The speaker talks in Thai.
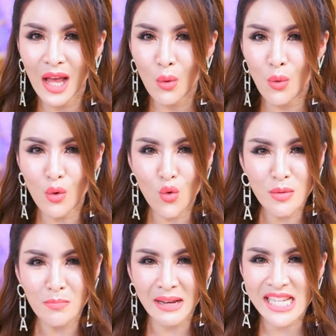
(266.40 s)
ว่าคุณ
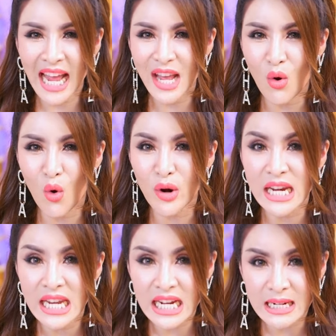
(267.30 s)
ไม่ใช่คน
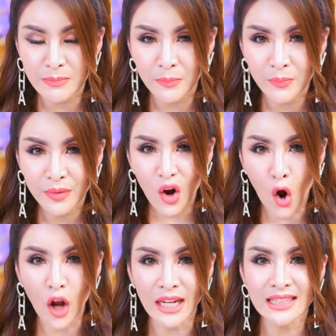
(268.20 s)
เดิม
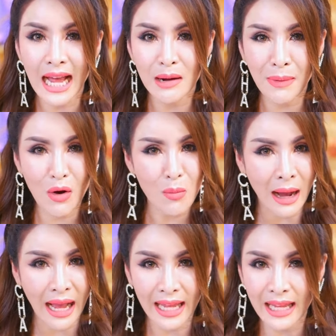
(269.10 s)
ก่อนตั้งเป้าห
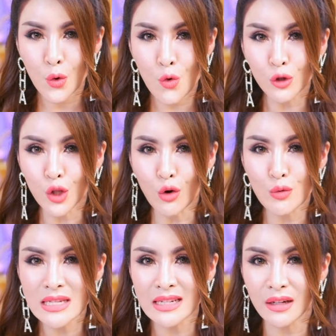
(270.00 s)
มาย คุณต้อง
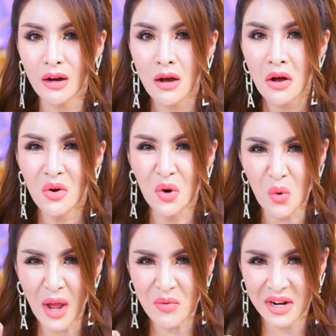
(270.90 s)
รู้สึกร
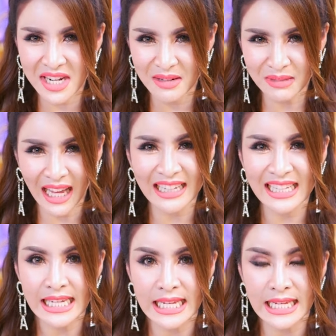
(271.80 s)
วยกว่าเดิมทัน
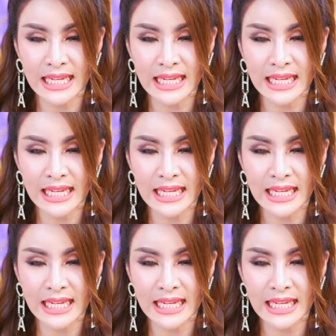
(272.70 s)
ที